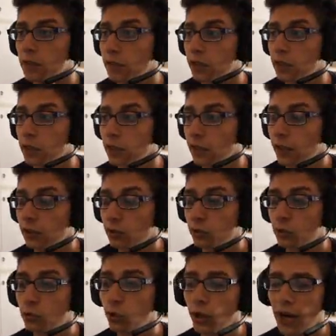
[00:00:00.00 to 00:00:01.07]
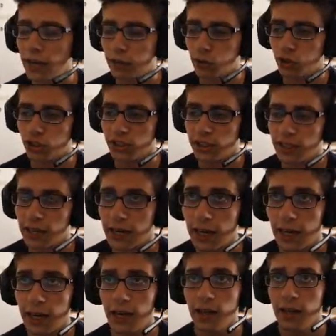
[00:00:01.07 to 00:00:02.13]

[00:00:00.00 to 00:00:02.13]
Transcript: Uh, è durato circa.